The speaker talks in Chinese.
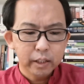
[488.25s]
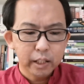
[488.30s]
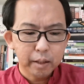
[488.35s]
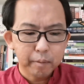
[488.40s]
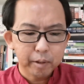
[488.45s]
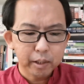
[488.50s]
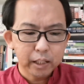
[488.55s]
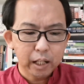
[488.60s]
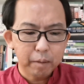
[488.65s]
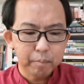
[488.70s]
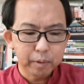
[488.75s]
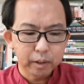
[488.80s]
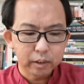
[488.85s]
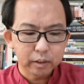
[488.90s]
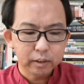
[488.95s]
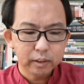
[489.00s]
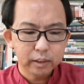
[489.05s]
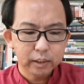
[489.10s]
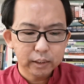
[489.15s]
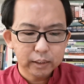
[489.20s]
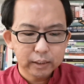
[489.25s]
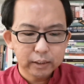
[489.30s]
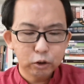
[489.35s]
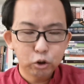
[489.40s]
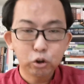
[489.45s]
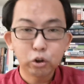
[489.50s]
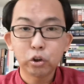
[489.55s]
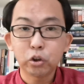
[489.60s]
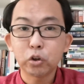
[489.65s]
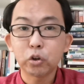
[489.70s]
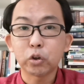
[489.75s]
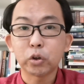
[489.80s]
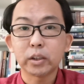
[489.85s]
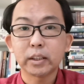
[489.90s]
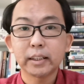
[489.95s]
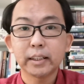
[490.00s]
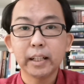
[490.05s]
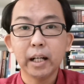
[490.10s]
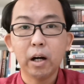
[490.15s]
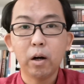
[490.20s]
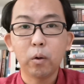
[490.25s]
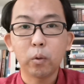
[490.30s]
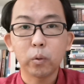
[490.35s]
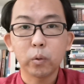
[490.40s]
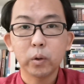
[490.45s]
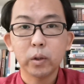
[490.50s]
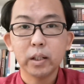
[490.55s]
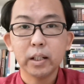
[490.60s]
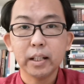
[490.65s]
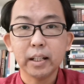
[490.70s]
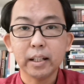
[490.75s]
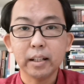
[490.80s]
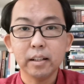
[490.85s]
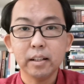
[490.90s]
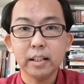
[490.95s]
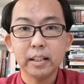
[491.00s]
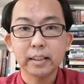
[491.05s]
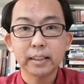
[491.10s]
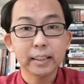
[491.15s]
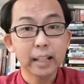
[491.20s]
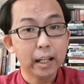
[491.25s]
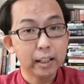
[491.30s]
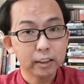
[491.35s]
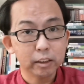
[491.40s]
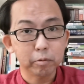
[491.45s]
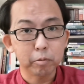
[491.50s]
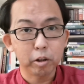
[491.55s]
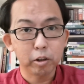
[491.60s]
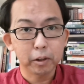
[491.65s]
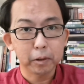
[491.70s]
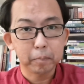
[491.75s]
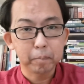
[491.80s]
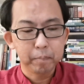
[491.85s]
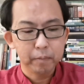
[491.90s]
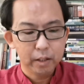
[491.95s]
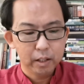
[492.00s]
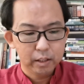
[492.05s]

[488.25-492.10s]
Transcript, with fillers: 那么他们取笑伊丽莎什么呢？